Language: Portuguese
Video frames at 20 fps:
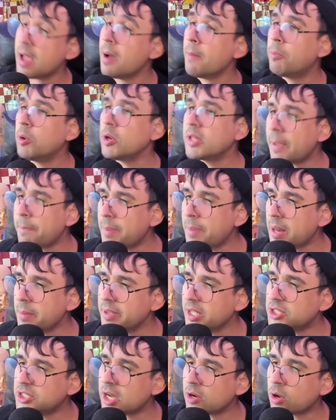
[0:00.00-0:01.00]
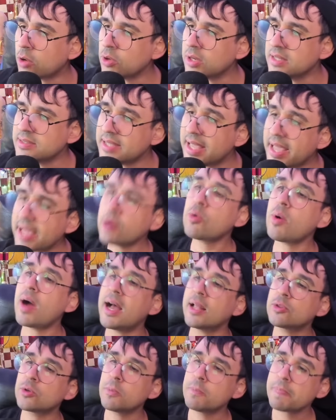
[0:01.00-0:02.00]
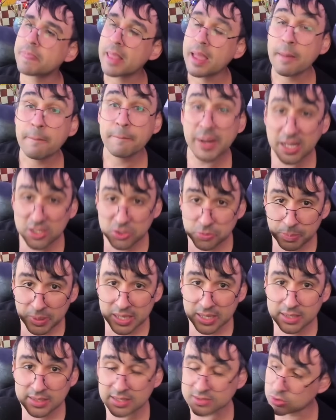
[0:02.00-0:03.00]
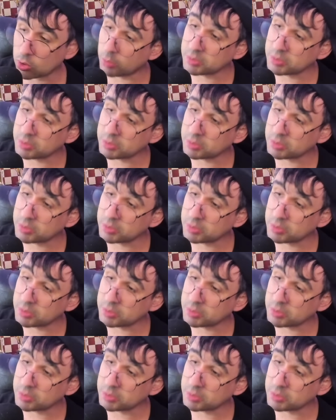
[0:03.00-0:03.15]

porque permite agora o lance E4 para as brancas.